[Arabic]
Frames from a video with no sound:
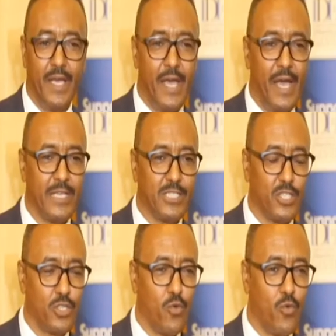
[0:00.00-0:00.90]
هذا
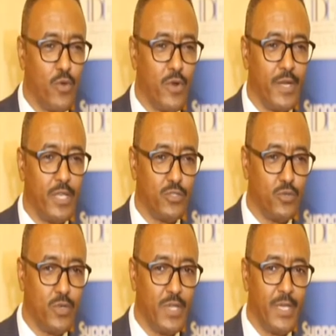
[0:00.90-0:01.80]
التطور
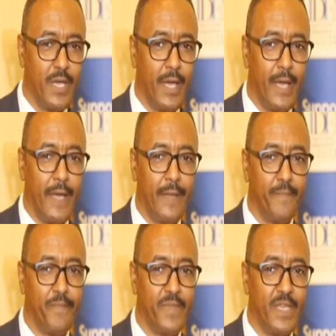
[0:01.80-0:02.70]
الدستوري آه،
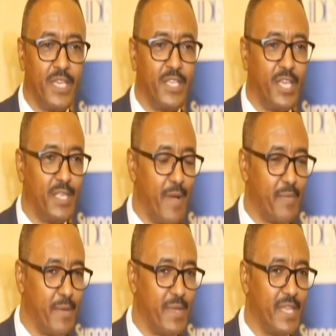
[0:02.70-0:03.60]
يجد اهتمام
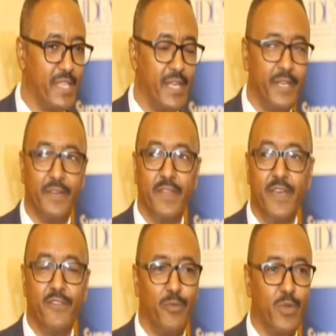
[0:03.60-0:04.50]
كبير جدا
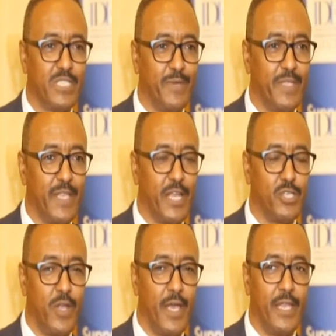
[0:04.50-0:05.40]
في منظمة
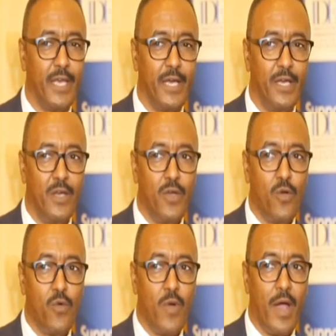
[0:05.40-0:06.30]
انترناشونال Idea
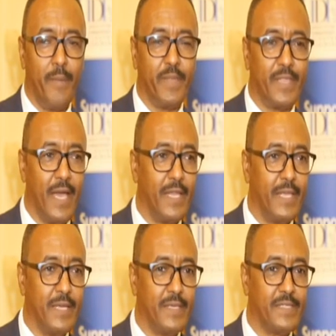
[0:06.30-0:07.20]

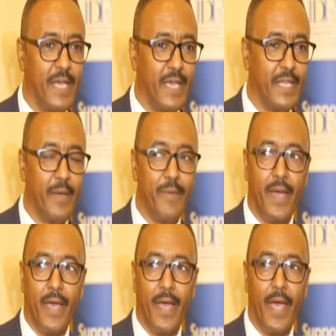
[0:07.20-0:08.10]
وبالتالي سعينا
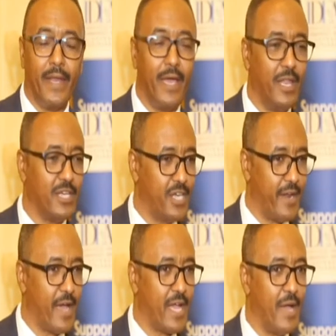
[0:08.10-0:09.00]
بأن نخلق
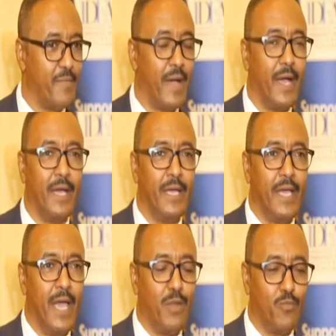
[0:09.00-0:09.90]
شراكة مع
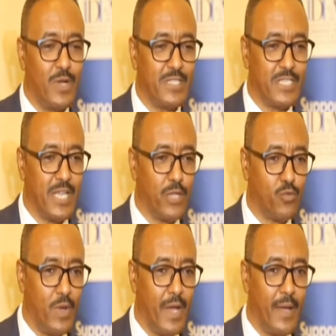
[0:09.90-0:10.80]
المؤسسات
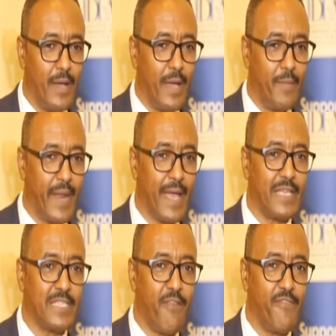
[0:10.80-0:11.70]

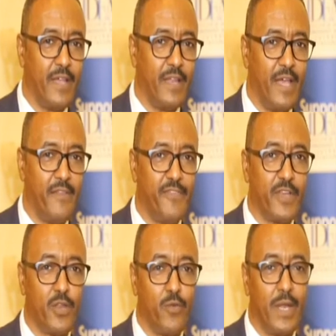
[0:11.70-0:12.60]
ومراكز
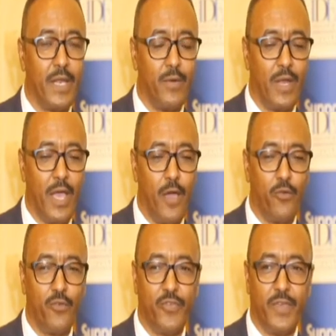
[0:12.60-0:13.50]
الفكر
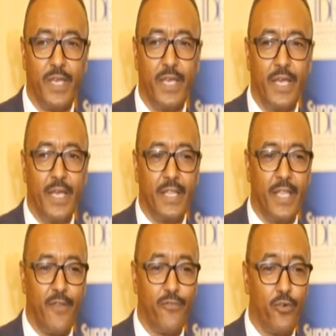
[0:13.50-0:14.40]
والقانون في
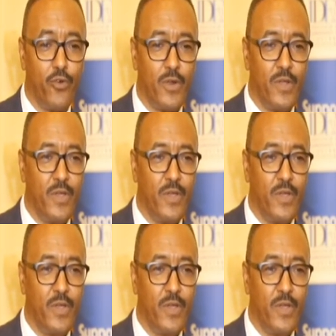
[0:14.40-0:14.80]
دارفور